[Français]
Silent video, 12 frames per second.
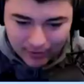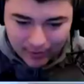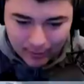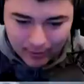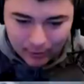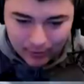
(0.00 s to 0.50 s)
les
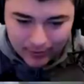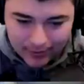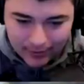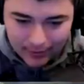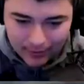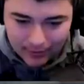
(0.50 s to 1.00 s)
amis, on va le suivre à
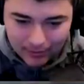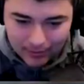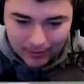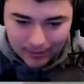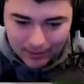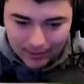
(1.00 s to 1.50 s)
distance.
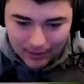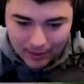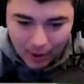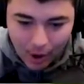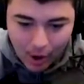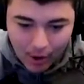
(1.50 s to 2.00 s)

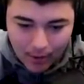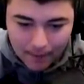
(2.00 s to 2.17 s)
Oh